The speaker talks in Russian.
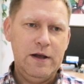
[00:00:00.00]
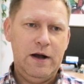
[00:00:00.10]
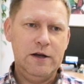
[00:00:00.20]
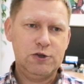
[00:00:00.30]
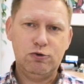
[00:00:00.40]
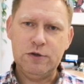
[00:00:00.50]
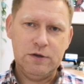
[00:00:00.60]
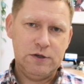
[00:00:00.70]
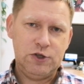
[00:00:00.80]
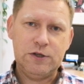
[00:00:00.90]
а что
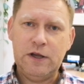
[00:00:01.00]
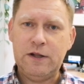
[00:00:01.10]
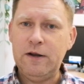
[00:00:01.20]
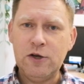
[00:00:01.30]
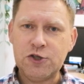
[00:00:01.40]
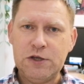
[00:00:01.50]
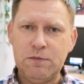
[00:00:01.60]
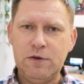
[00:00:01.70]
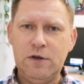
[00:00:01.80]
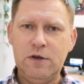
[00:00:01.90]
э, считать
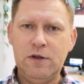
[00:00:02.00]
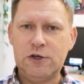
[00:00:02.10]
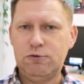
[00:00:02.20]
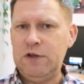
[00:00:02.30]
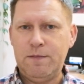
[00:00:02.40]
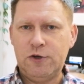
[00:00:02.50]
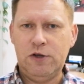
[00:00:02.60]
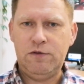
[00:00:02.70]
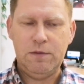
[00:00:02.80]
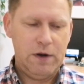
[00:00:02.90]
лишним и на что не
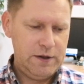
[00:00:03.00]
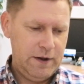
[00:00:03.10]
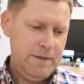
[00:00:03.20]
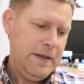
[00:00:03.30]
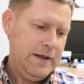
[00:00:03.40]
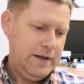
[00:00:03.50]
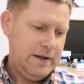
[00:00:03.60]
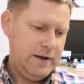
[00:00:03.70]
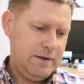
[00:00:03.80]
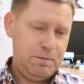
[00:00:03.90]
обращать внимания.
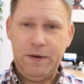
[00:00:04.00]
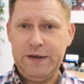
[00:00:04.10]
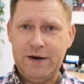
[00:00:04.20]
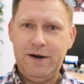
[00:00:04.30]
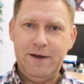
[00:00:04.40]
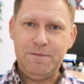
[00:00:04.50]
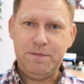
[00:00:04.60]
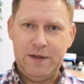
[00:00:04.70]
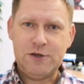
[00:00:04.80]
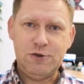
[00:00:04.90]
А, поехали,
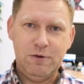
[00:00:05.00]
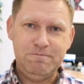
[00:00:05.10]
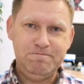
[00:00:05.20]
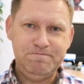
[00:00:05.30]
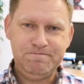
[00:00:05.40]
начнем.